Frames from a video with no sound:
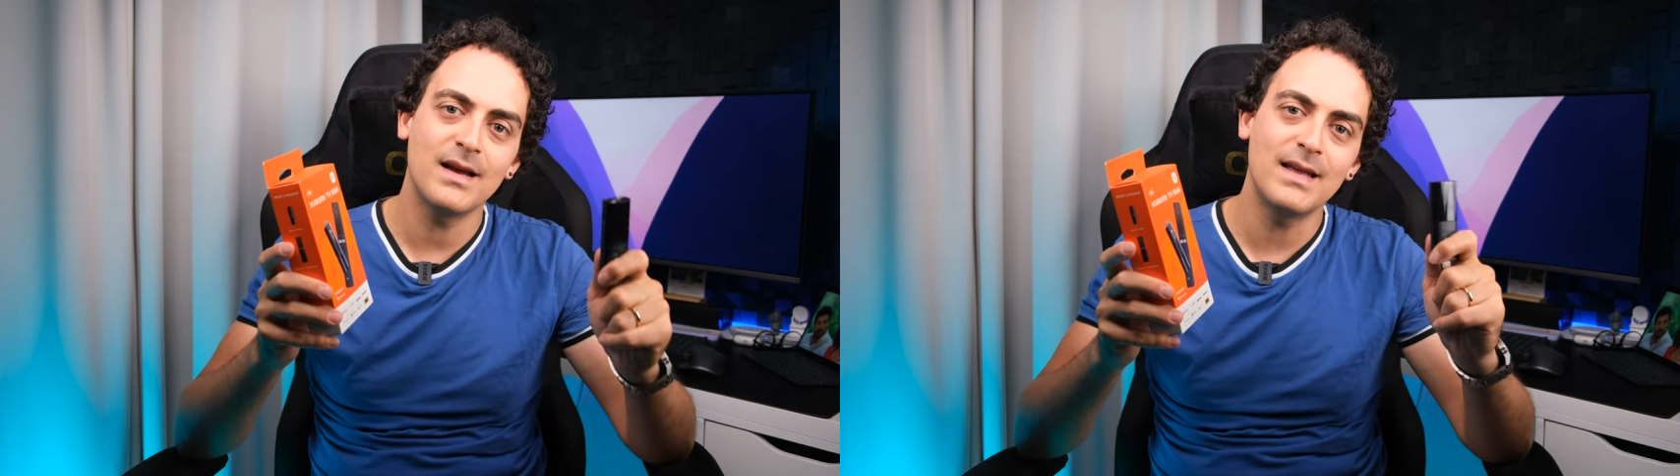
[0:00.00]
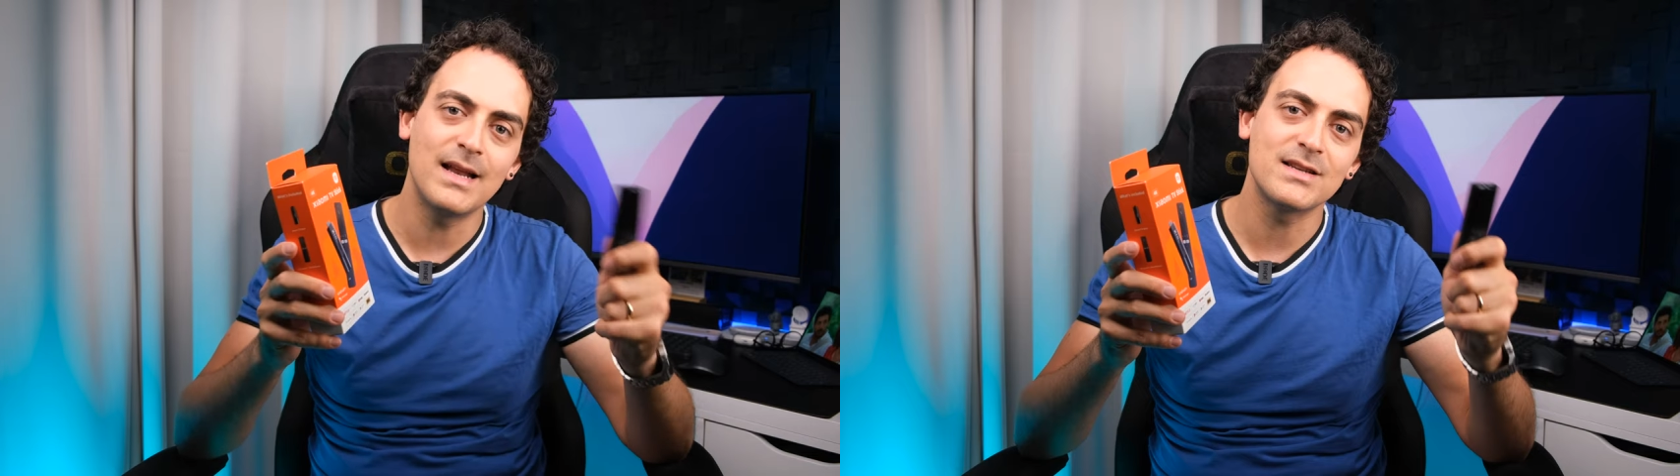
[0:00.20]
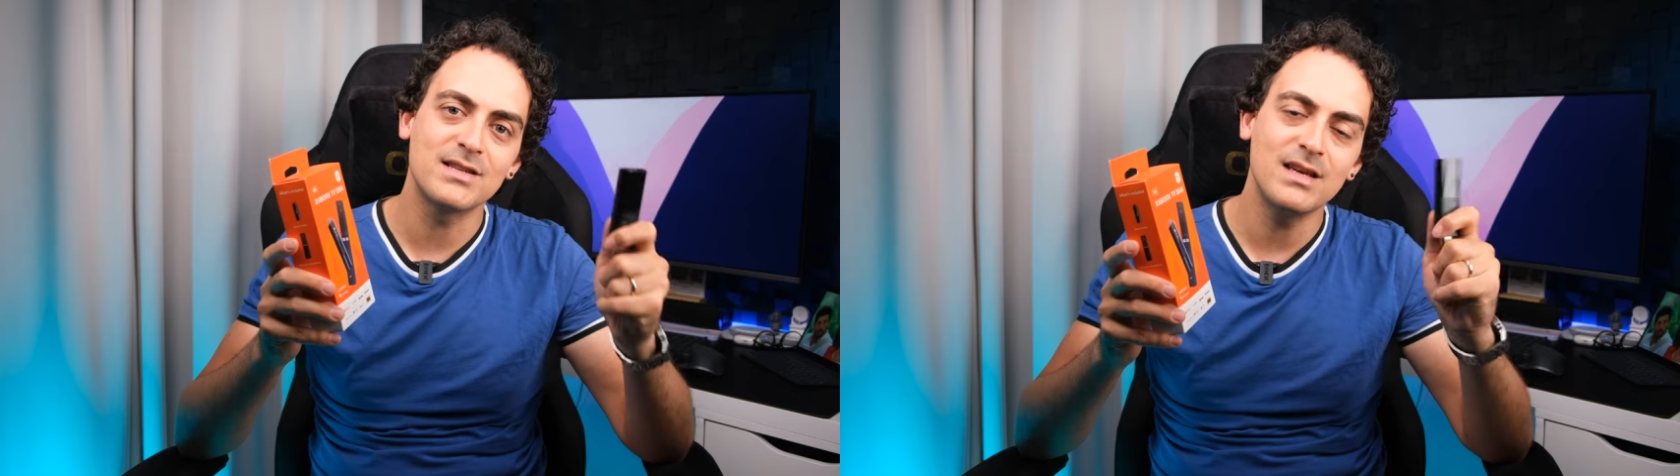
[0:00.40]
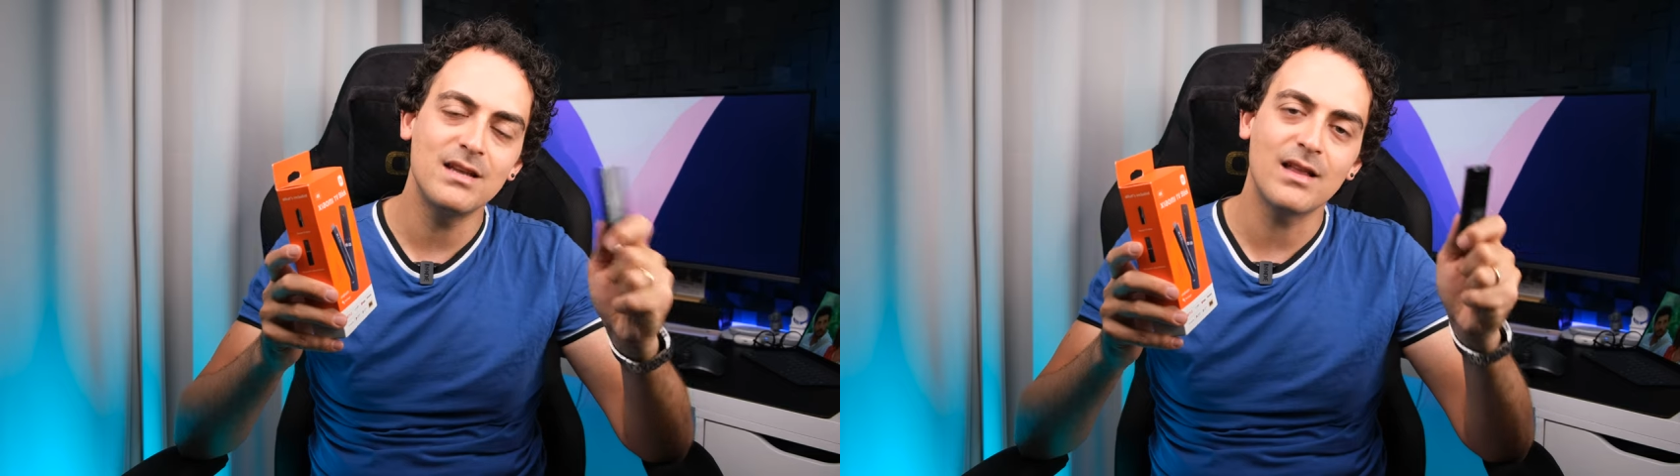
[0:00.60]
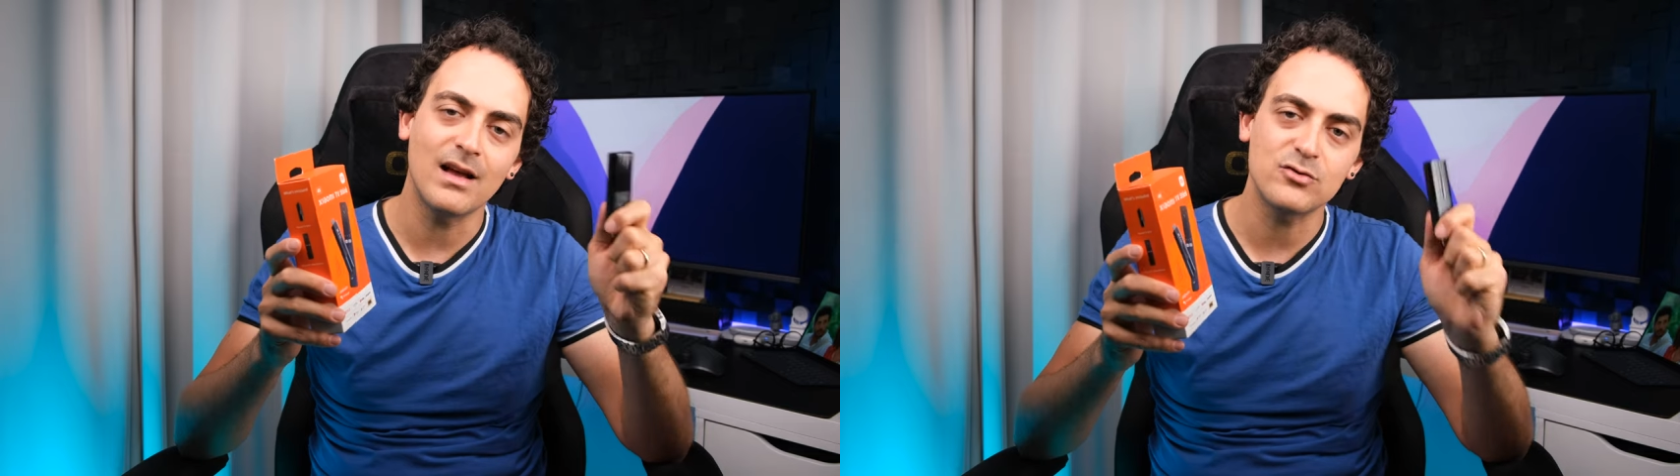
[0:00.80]
enerjiye
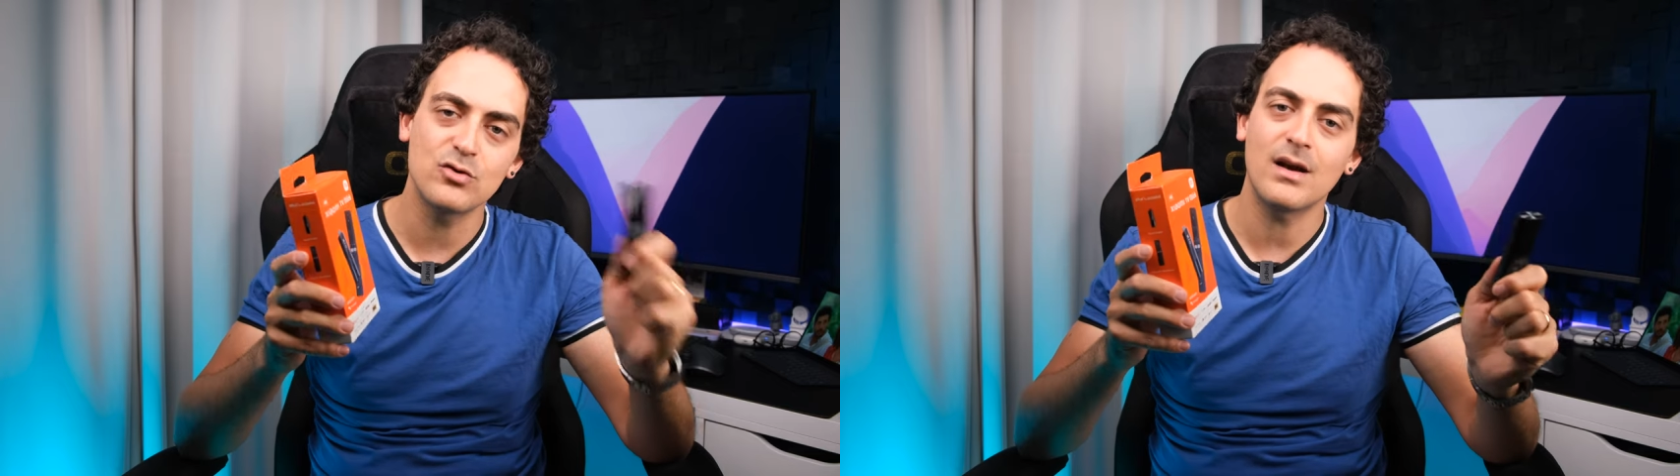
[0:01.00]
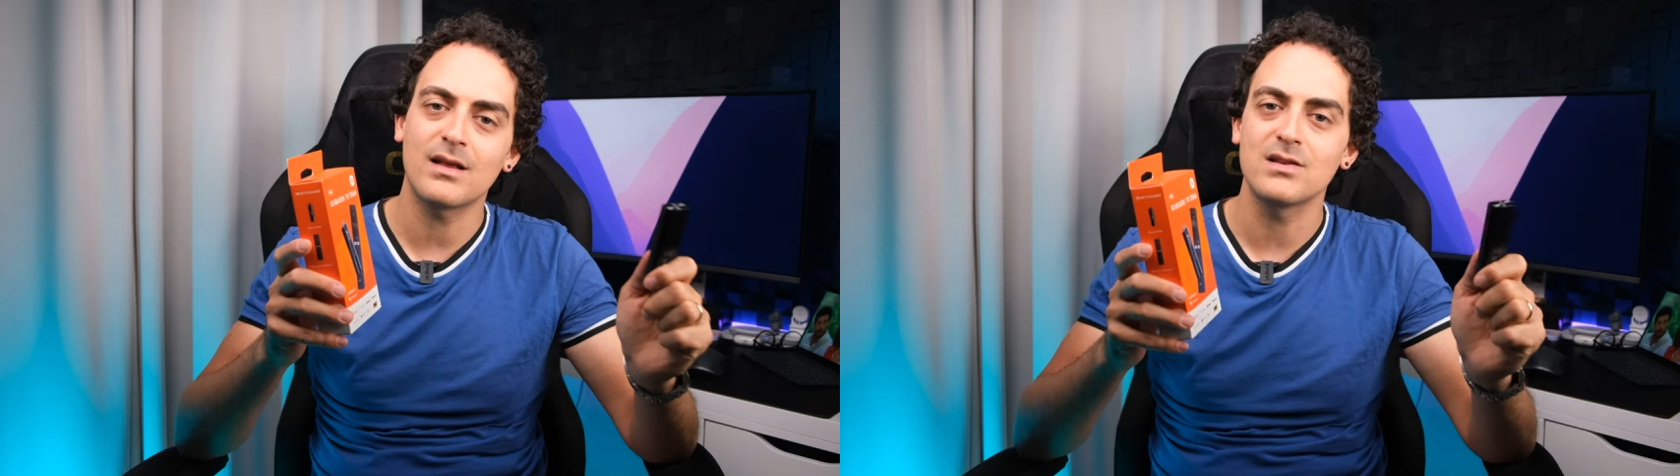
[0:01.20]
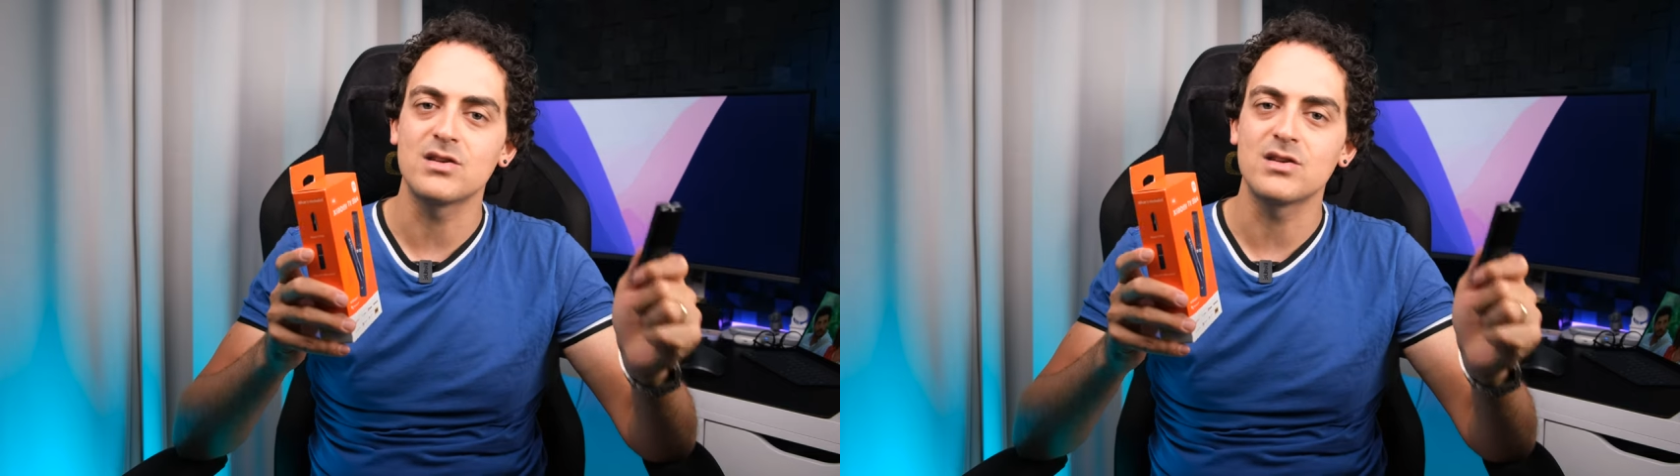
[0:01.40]
ihtiyaç duyarken